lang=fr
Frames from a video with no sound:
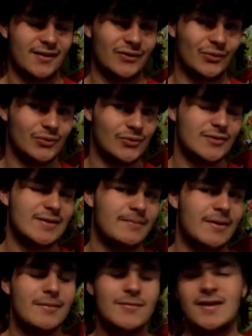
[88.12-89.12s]
Donc du coup, c'est
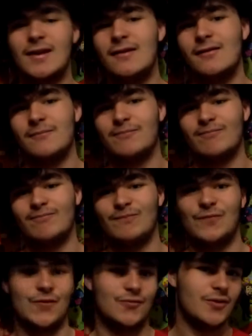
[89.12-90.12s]
pas le même signal.
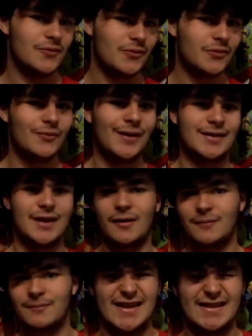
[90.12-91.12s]
Du coup, il faut le convertir.
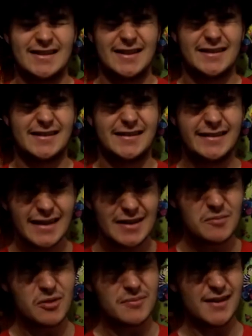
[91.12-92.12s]
Et c'est
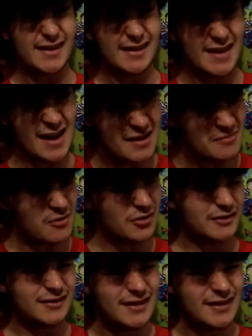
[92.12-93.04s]
tellement, mais tellement